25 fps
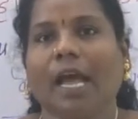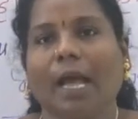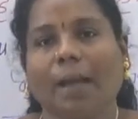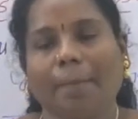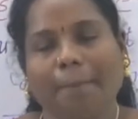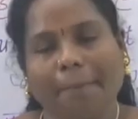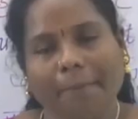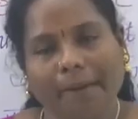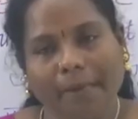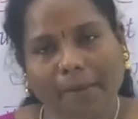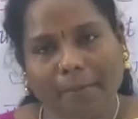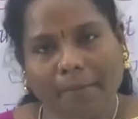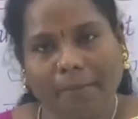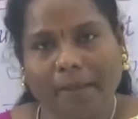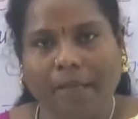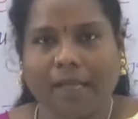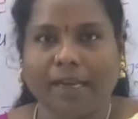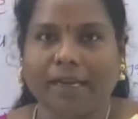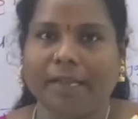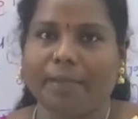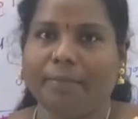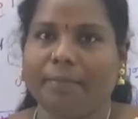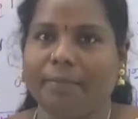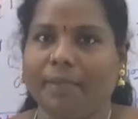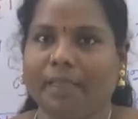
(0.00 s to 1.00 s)
அப்னே
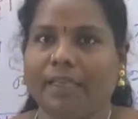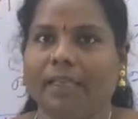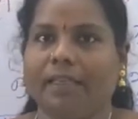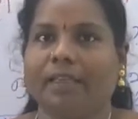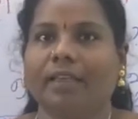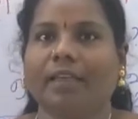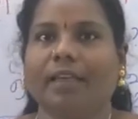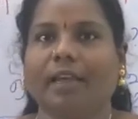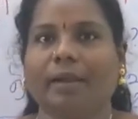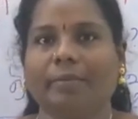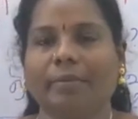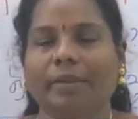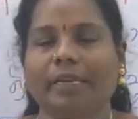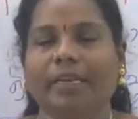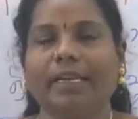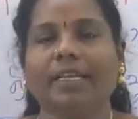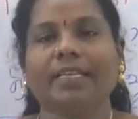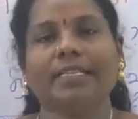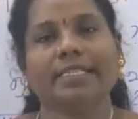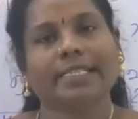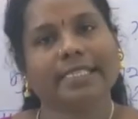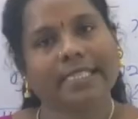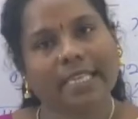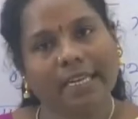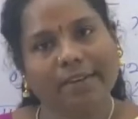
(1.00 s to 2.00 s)
பாரேமே அப்படின்னா
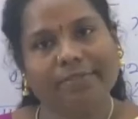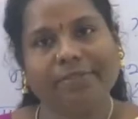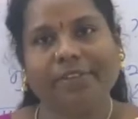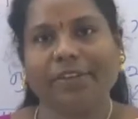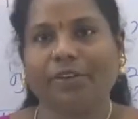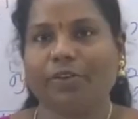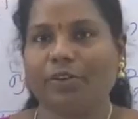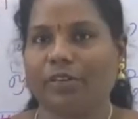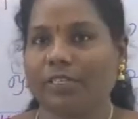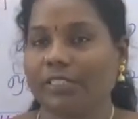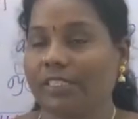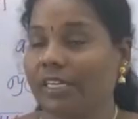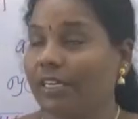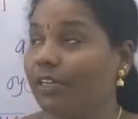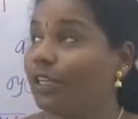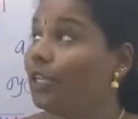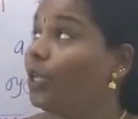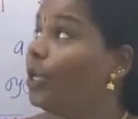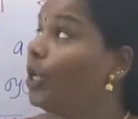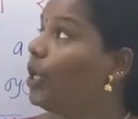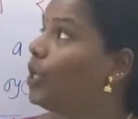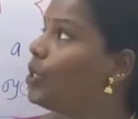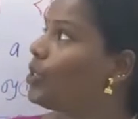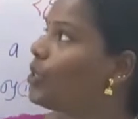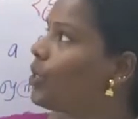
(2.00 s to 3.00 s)
செல்ஃப் இன்ட்ரடக்ஷன்
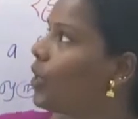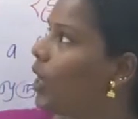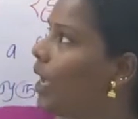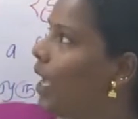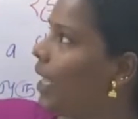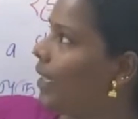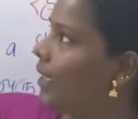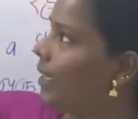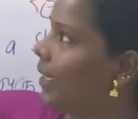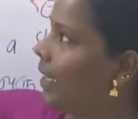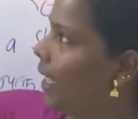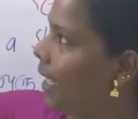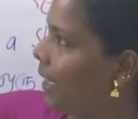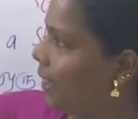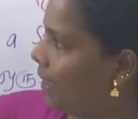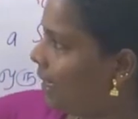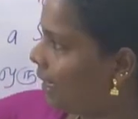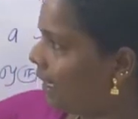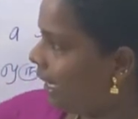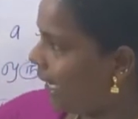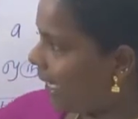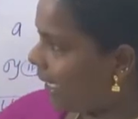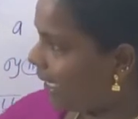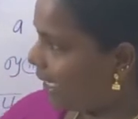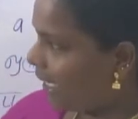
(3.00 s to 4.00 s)
ஸோ அதில் இந்த
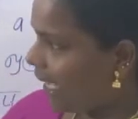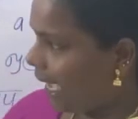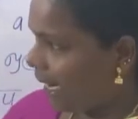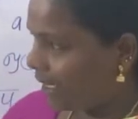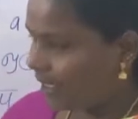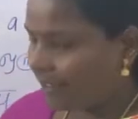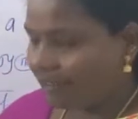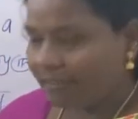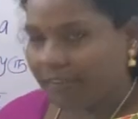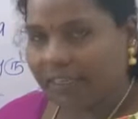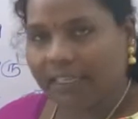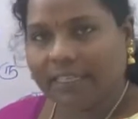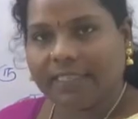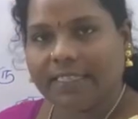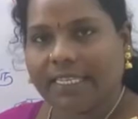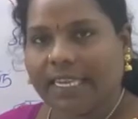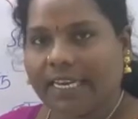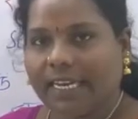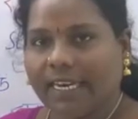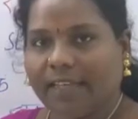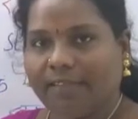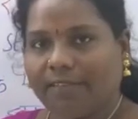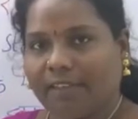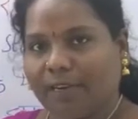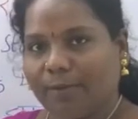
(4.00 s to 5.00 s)
டெய்லி ஆக்டிவிட்டீஸ்
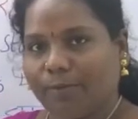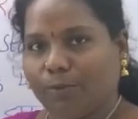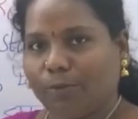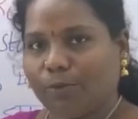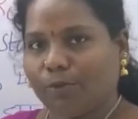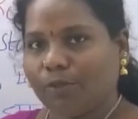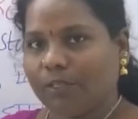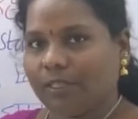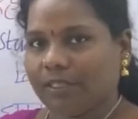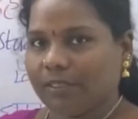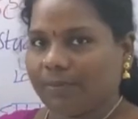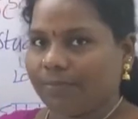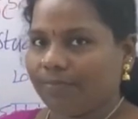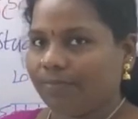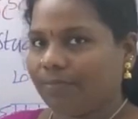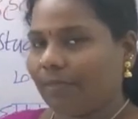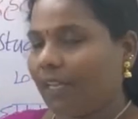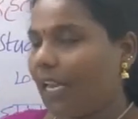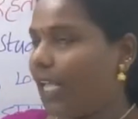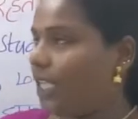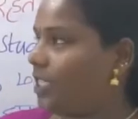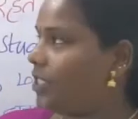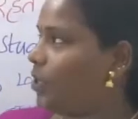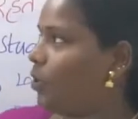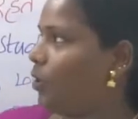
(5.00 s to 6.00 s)
எல்லாம் வரப்போகுது
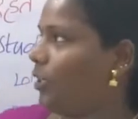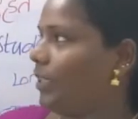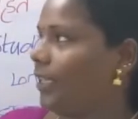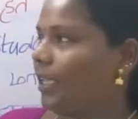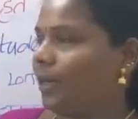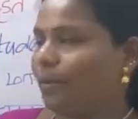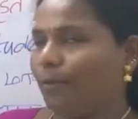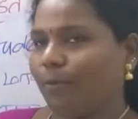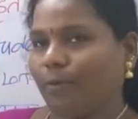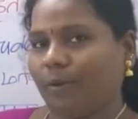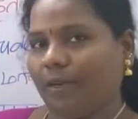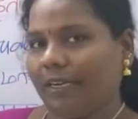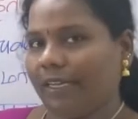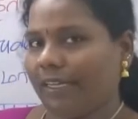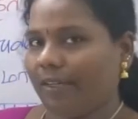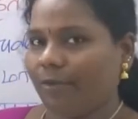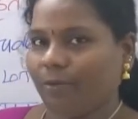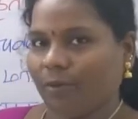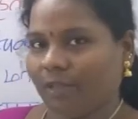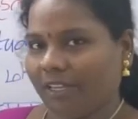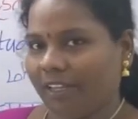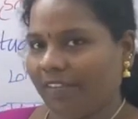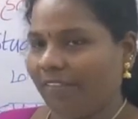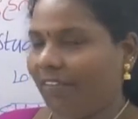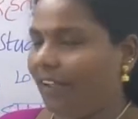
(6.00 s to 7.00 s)
நான் சொல்லித்தரப்போகிறேன்
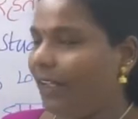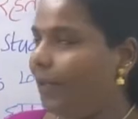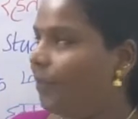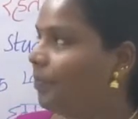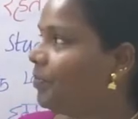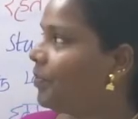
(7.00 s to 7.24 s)
ஓகேவா